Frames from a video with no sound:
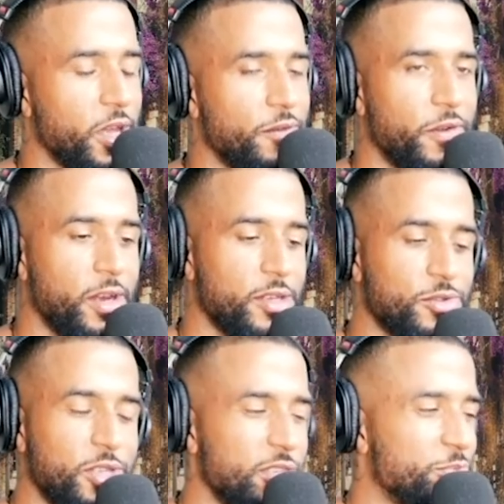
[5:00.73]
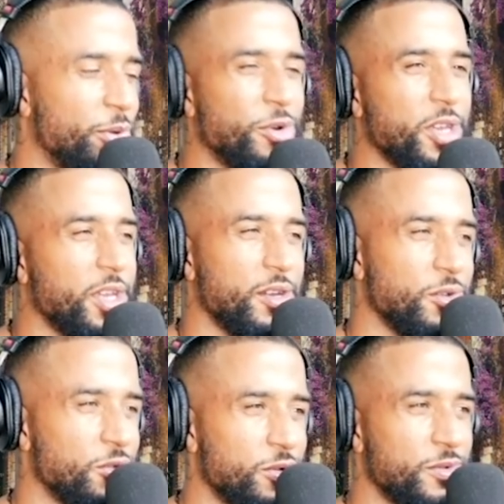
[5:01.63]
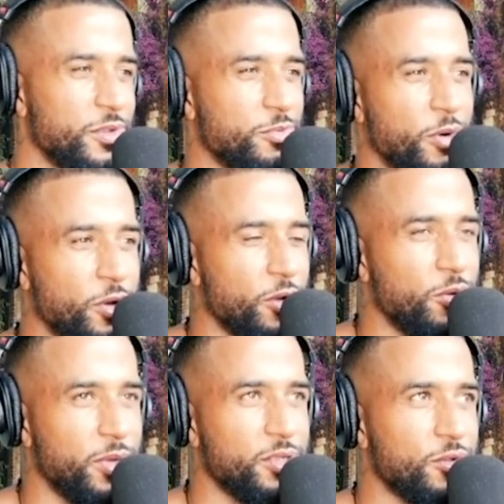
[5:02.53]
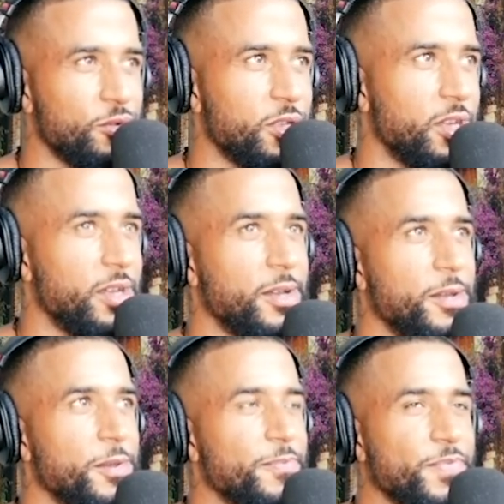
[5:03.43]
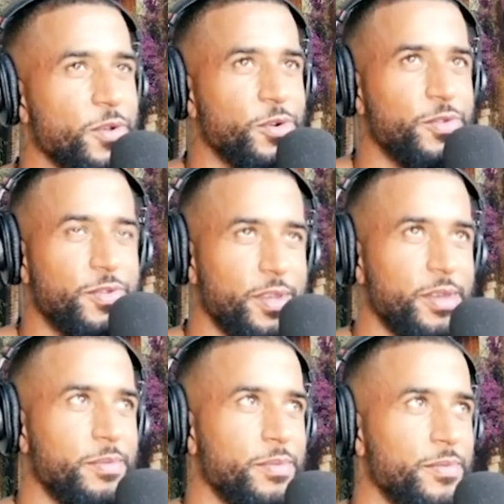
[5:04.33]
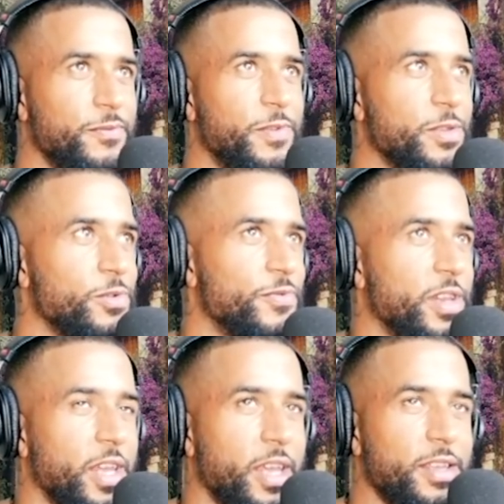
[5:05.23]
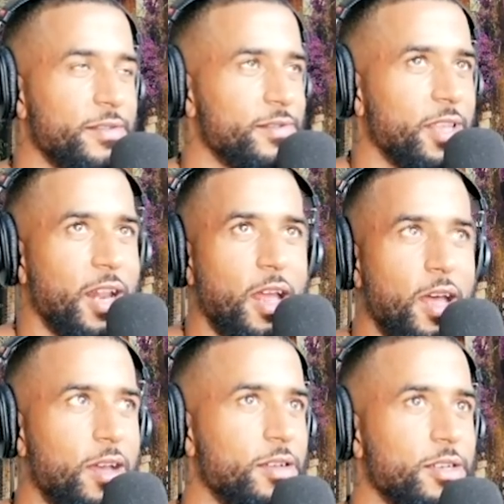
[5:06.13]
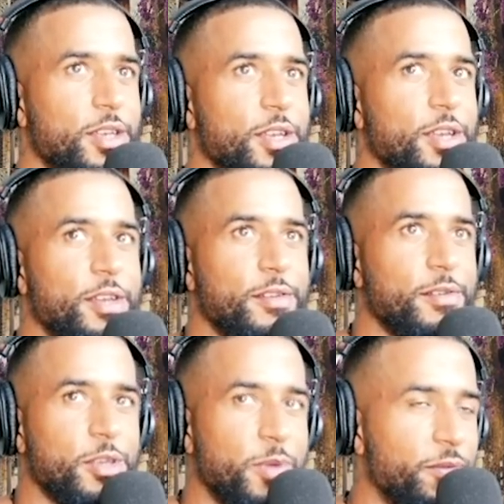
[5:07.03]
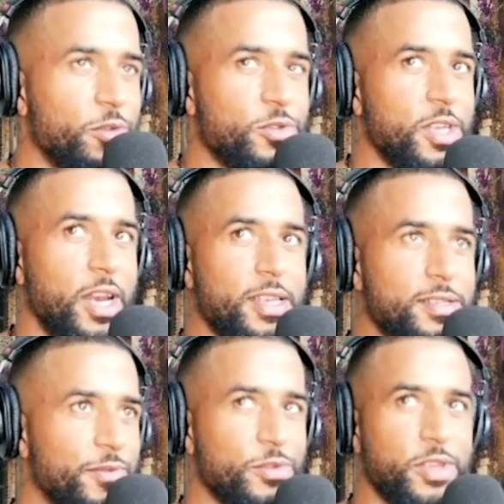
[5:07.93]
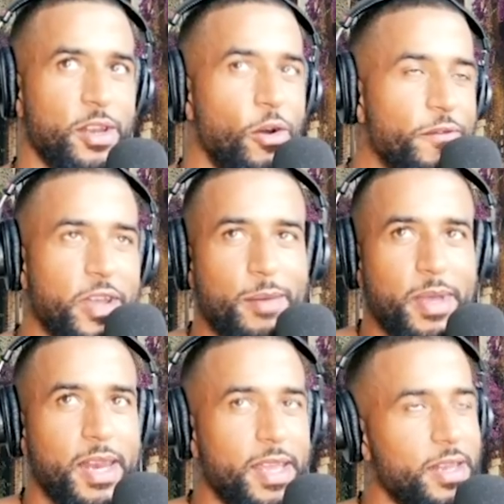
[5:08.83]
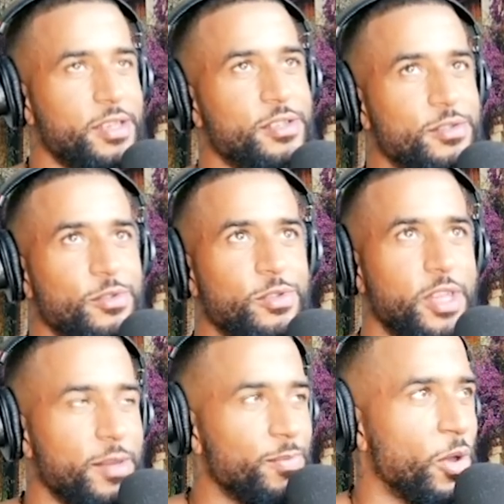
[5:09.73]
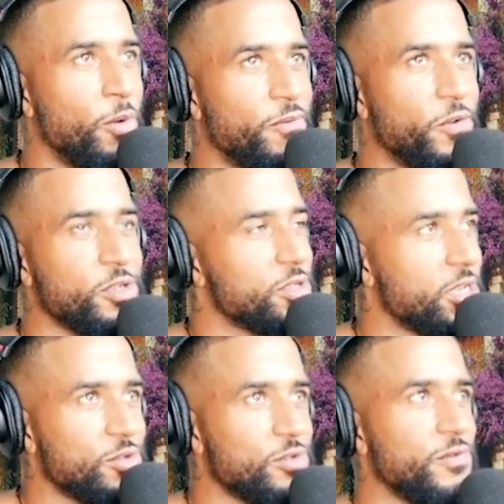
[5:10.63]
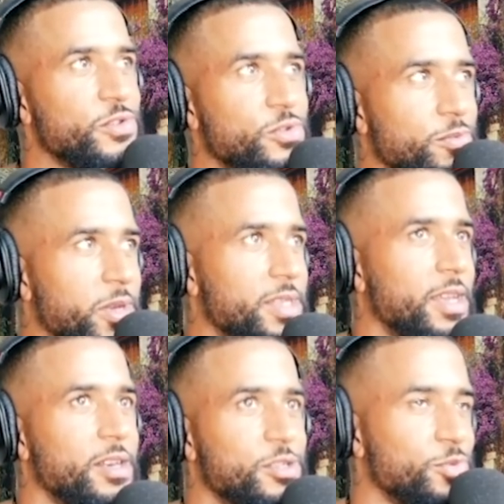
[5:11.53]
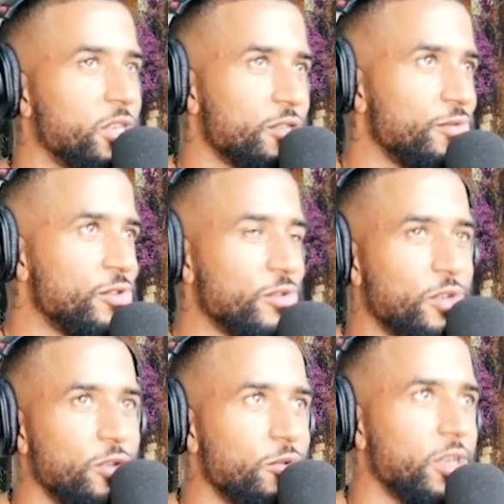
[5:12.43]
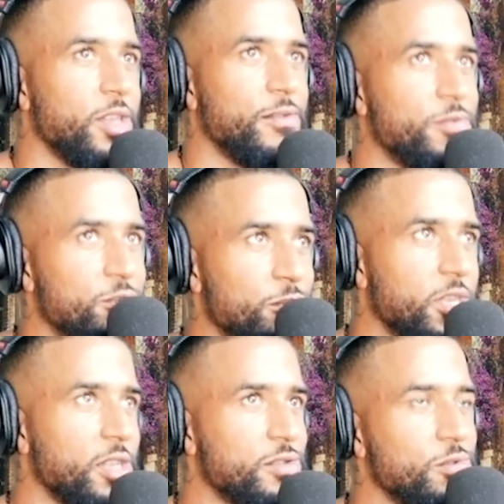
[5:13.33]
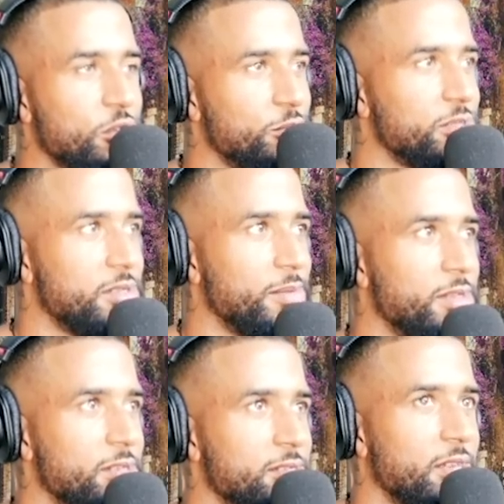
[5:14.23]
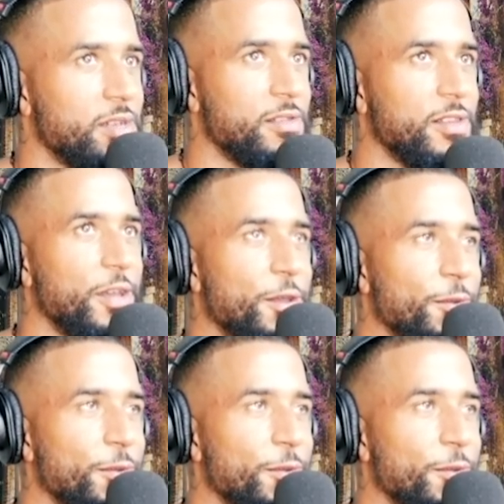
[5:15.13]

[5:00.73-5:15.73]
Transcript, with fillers: auf keinen Fall. Also hier, ich brauche hier kein Auto. Ich brauche hier nur meinen Scooter. Und ähm, wenn du, wenn, ey, na klar, ich meine, wenn du es dir leist, wenn du deine Aufgabe erledigst und deinen Traum folgst, kriegst du sowieso Materielles, kriegst du sowieso genug Geld, wirst mit Geld zugeschmissen am Ende des Tages.